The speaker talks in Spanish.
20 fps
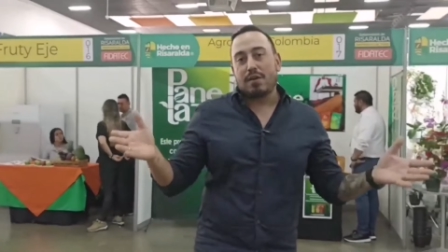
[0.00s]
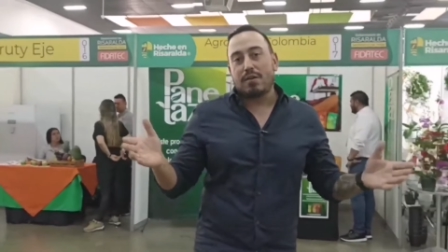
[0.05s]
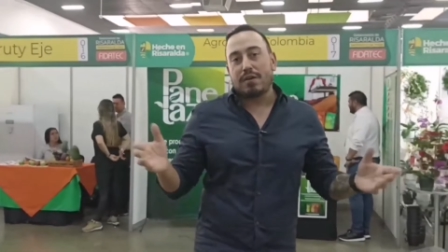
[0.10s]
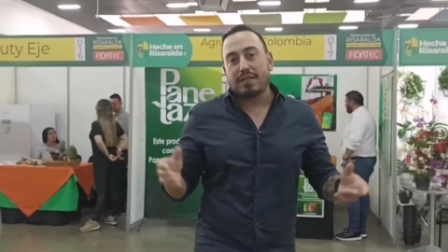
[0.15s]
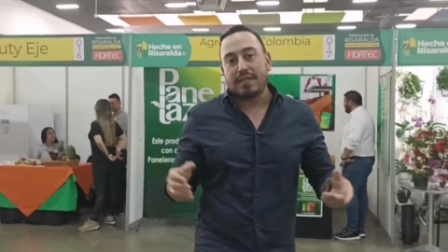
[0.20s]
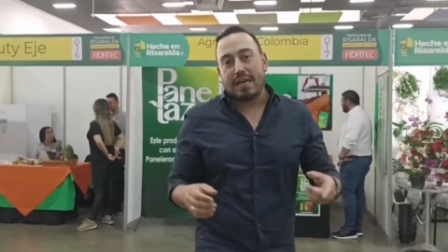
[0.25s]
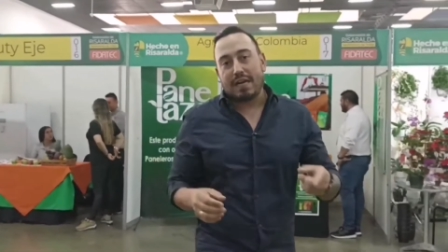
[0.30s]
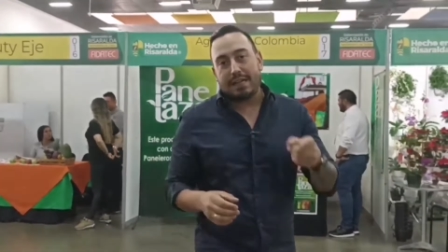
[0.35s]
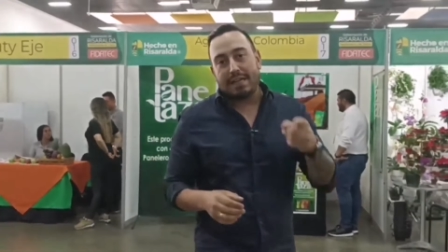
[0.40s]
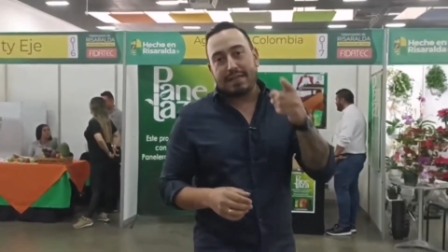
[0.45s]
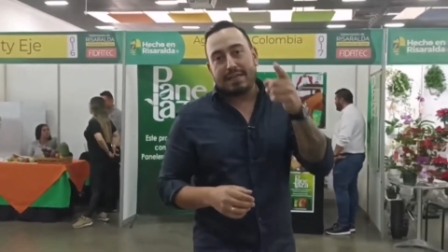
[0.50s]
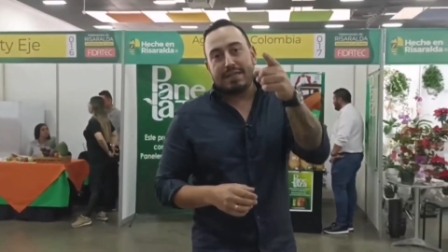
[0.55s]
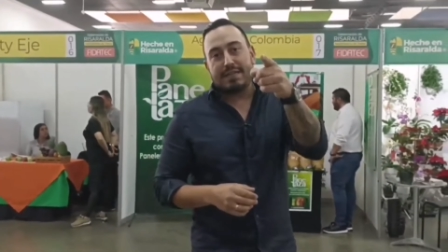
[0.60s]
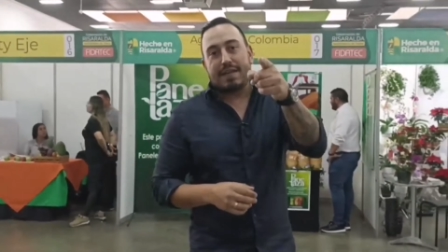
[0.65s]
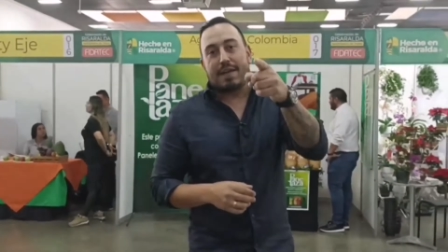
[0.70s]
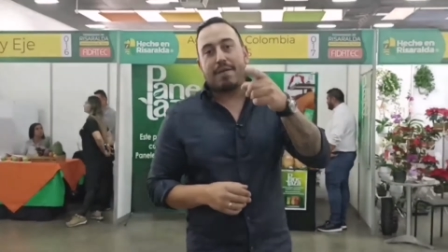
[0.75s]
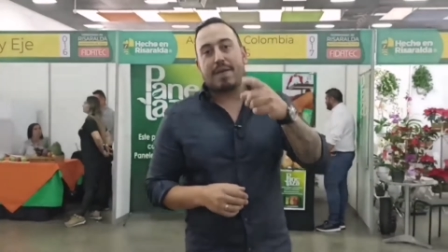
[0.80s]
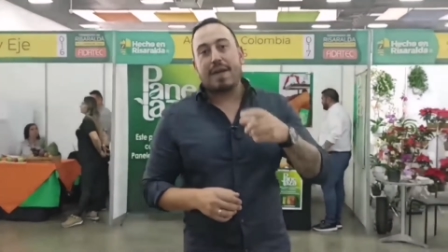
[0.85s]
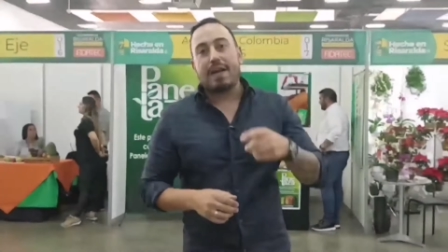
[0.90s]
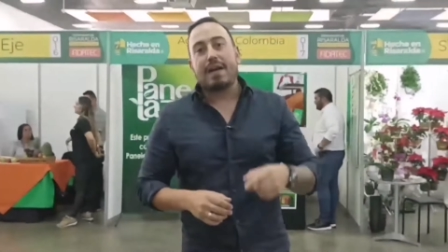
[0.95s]
y a los risaraldenses
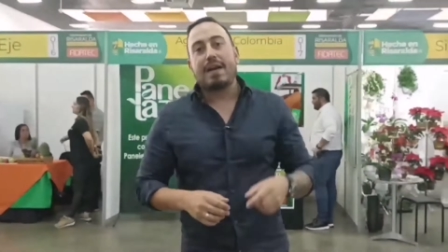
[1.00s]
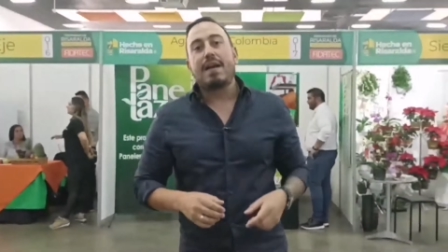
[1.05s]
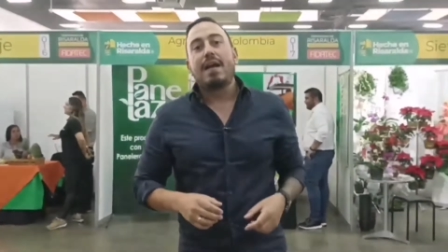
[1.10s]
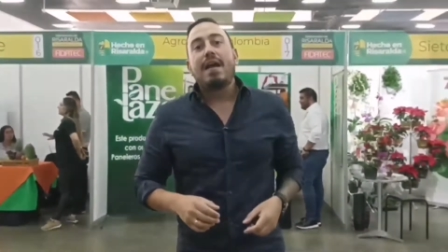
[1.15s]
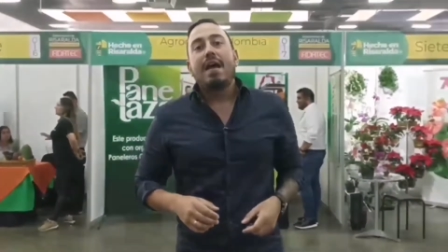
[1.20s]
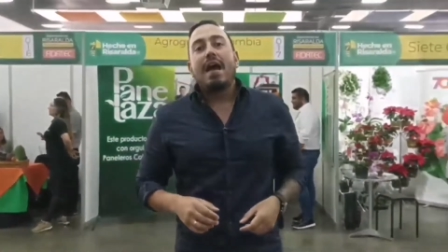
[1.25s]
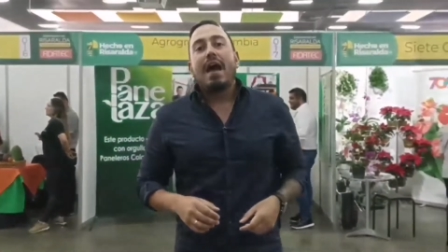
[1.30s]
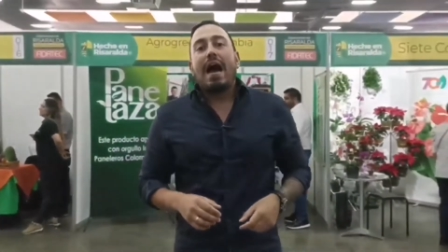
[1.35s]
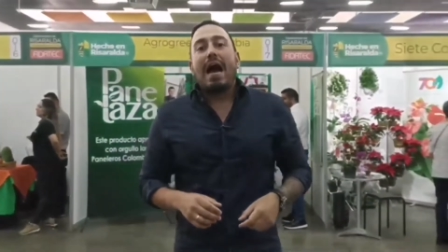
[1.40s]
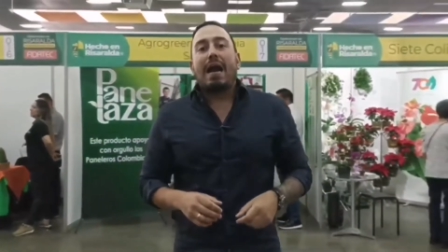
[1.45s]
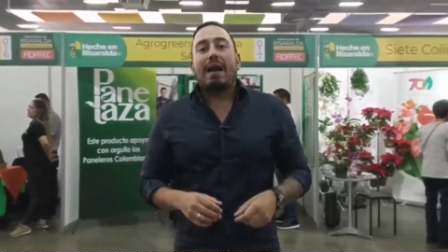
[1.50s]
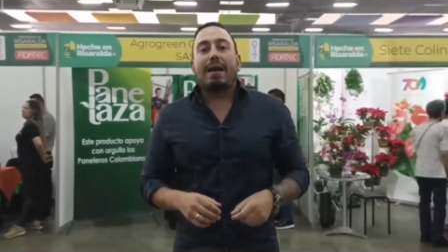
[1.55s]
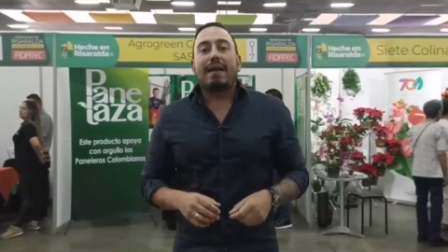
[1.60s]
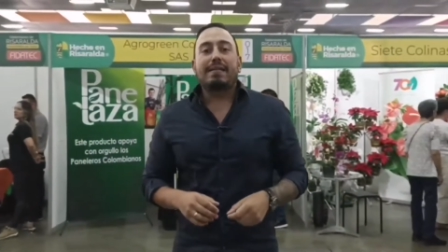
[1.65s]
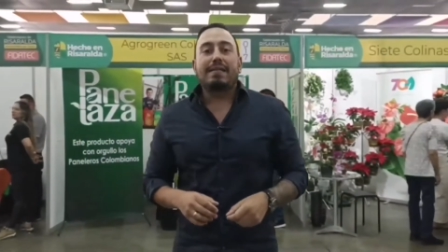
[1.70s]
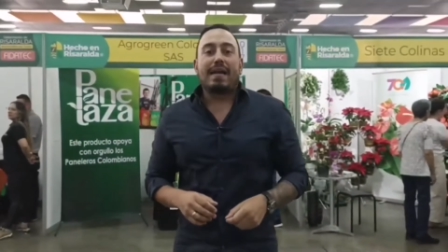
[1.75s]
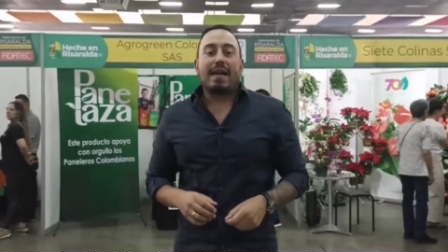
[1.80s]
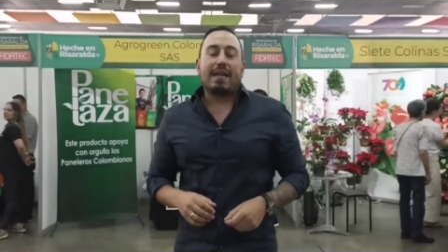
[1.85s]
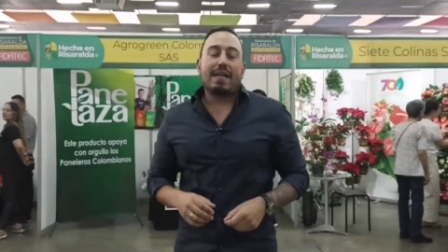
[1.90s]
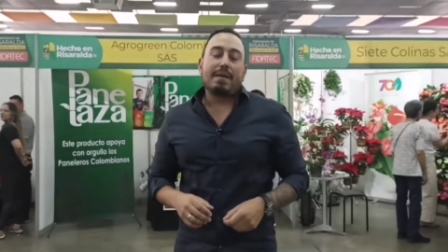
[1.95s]
que vengan al
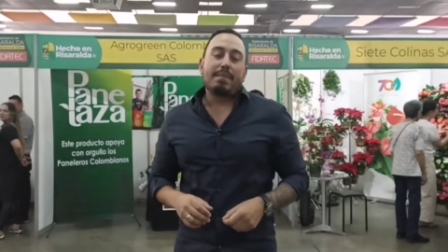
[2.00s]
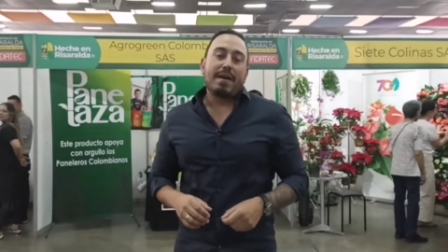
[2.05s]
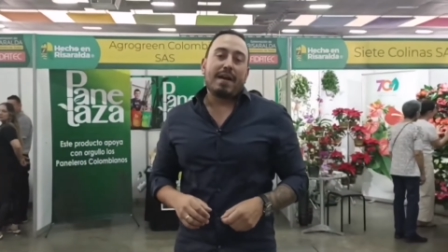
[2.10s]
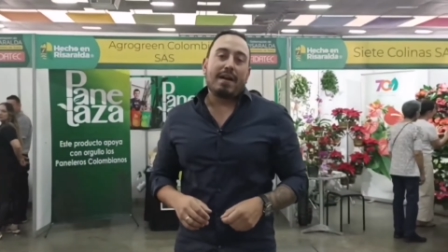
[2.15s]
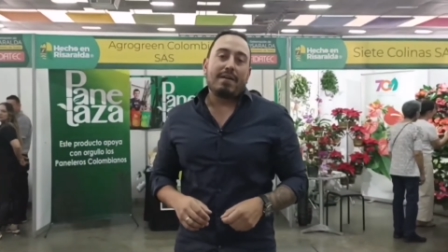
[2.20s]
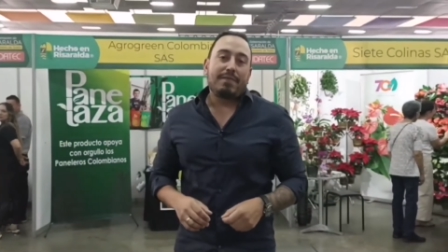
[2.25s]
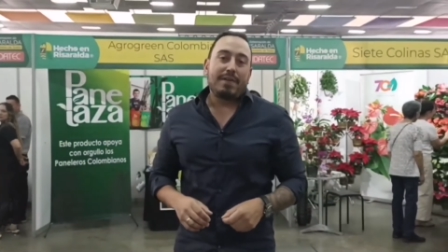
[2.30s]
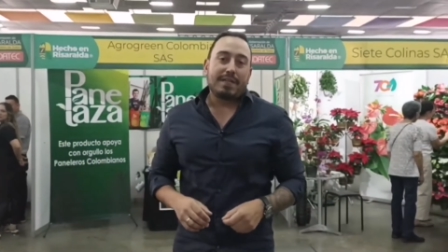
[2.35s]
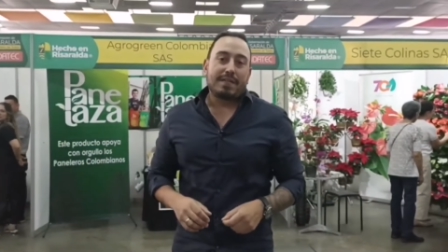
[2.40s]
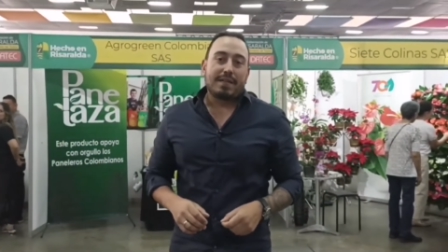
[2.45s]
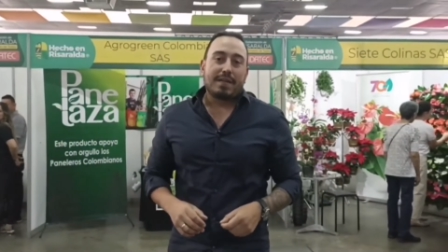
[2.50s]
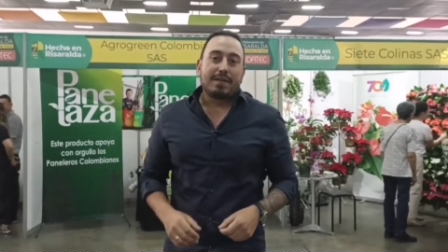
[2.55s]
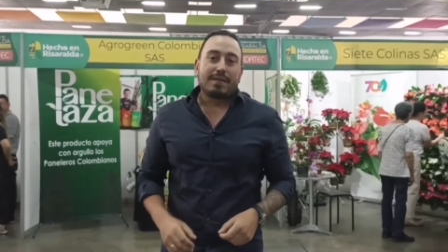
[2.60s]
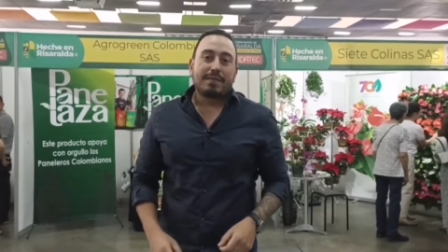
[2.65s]
Risaralda Megafest.